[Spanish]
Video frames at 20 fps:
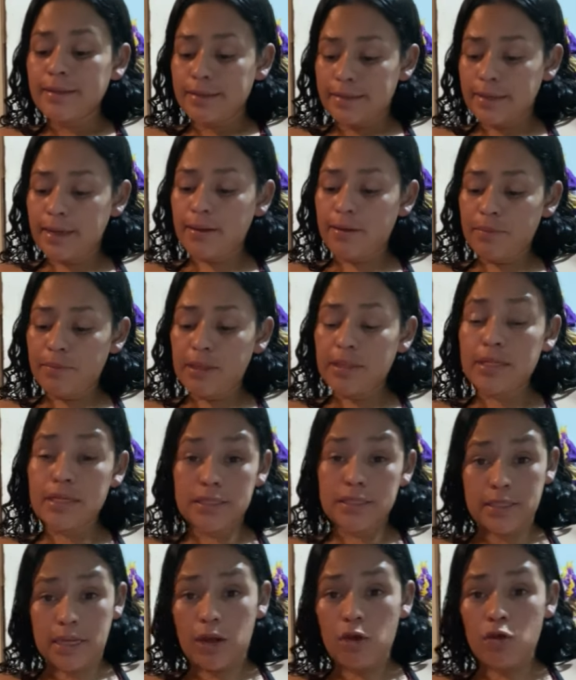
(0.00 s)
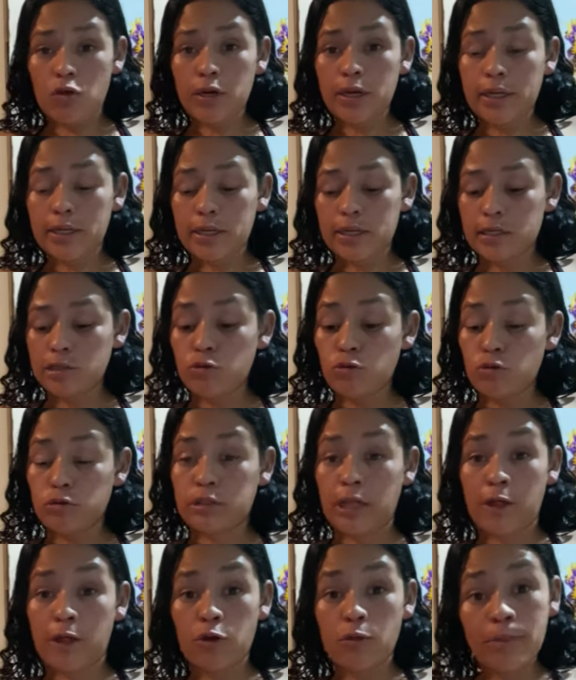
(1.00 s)
qué me dice ahora, qué
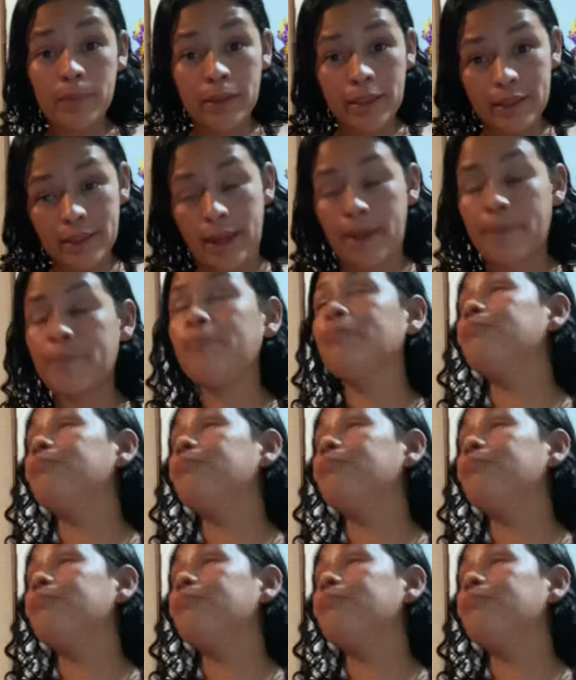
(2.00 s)
resultado me da.